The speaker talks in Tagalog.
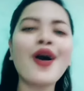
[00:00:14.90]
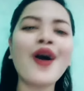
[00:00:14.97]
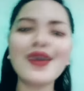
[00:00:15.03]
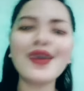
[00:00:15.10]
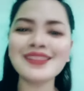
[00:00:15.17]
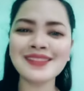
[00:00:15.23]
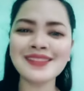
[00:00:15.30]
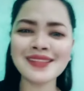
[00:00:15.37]
Uy,
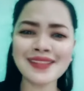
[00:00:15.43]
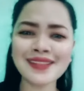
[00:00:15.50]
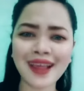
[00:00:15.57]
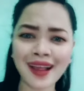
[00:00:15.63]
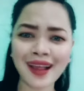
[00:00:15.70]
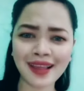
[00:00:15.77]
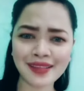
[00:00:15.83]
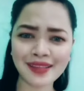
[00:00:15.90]
sis, ang
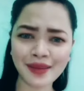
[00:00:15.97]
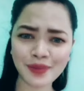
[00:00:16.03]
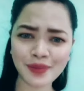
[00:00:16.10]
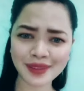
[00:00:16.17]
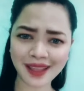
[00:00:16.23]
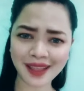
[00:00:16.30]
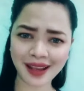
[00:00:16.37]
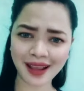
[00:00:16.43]
ganda mo
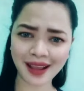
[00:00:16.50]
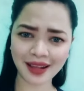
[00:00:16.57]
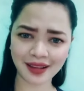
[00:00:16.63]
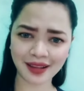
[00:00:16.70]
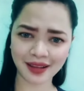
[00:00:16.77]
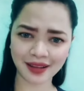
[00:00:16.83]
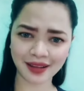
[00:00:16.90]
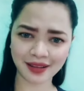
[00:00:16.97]
talaga.
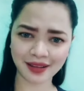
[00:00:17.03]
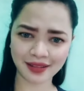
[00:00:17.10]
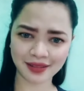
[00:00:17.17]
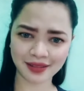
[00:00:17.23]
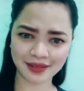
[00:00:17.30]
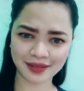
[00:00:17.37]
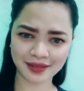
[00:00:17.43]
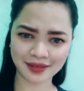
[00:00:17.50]

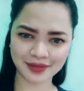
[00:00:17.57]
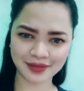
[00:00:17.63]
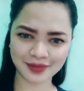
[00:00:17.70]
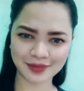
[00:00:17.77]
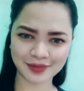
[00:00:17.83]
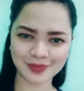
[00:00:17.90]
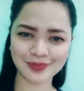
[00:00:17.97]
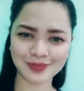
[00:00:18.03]
Ha?
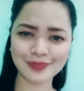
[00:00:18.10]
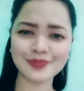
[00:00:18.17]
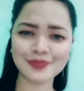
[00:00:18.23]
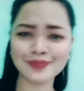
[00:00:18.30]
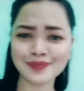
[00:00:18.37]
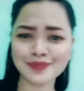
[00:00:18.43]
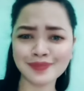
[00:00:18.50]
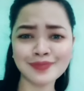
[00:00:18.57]

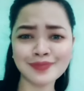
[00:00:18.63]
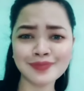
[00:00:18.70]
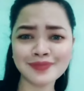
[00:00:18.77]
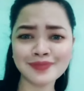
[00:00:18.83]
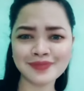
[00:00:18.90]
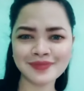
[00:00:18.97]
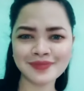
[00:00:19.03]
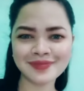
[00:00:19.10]
Ito ano
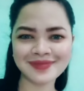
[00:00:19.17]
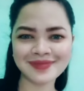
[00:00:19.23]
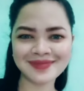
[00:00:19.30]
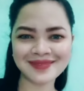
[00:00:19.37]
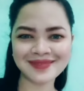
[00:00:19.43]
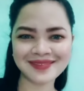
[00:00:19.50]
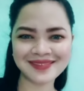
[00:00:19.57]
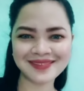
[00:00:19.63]
naman, hindi
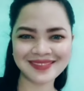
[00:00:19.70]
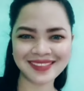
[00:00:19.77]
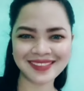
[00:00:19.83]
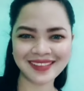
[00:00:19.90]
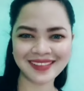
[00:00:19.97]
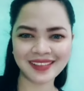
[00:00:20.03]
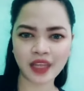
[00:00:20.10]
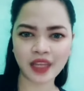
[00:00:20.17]
kaya.
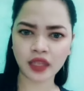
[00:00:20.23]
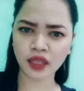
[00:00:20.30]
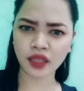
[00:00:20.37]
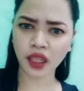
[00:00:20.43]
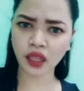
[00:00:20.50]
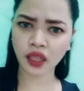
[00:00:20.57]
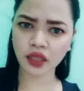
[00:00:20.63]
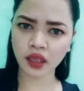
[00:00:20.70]
Eh di
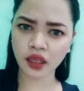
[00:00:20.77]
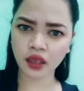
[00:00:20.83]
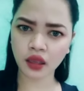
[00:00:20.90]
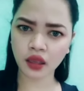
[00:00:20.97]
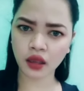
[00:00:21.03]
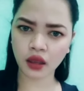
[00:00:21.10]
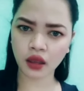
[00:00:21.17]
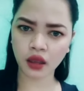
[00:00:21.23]
hindi!
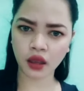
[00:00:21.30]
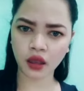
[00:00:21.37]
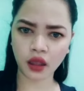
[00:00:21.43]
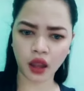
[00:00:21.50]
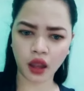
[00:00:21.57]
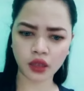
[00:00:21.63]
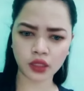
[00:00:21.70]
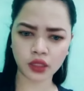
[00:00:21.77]
Ang ang
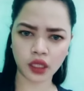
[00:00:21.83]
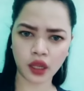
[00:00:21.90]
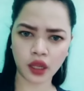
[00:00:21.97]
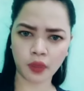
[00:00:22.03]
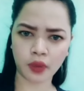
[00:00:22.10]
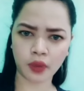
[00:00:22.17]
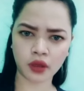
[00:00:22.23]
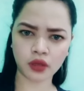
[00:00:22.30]
arte
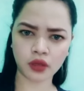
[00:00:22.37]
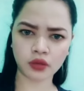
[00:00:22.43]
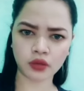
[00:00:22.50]
nito.